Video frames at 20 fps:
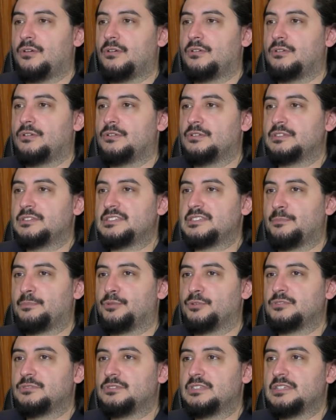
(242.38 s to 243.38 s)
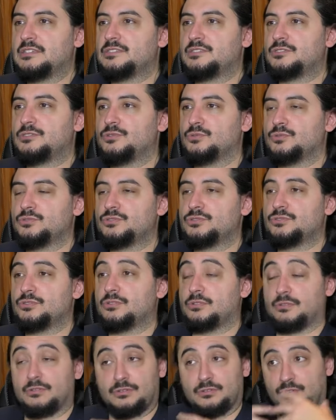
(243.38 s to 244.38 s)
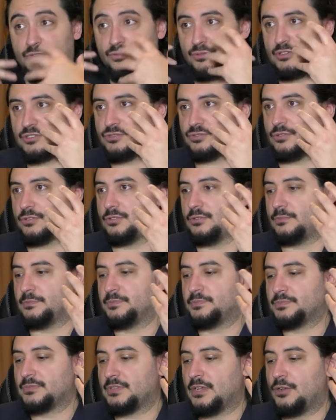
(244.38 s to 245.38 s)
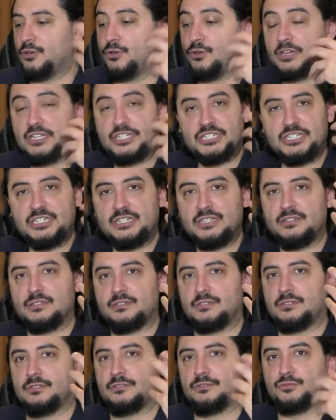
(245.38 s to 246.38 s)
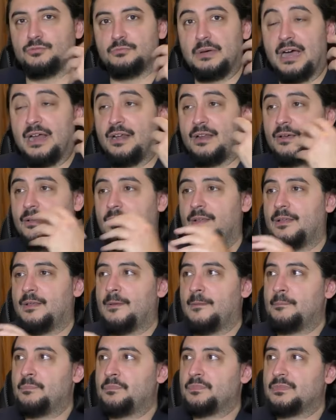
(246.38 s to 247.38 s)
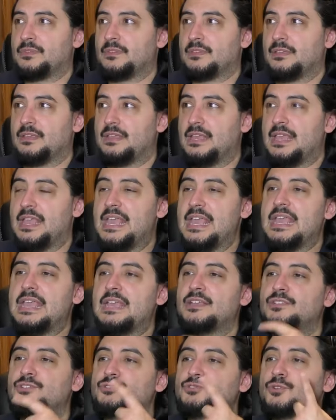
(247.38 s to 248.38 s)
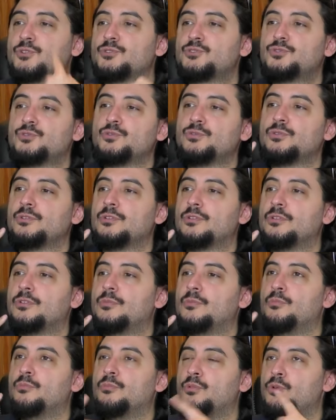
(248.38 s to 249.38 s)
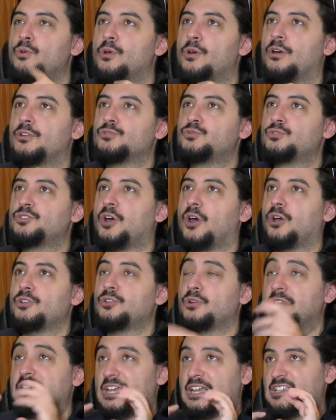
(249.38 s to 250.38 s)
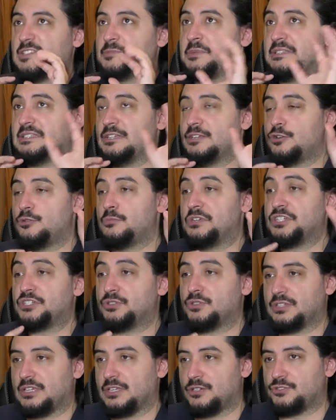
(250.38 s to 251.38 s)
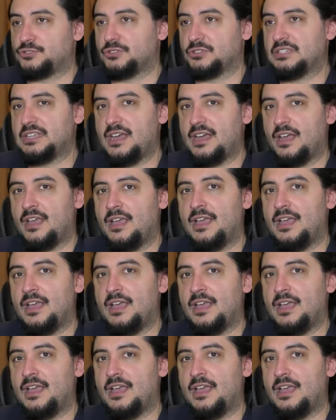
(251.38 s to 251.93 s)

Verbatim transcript: euh, ça pose une question sur, encore une fois, sur l'origine euh, du mal. Et surtout, Moore, tout en rendant charismatique le méchant qui est le Joker,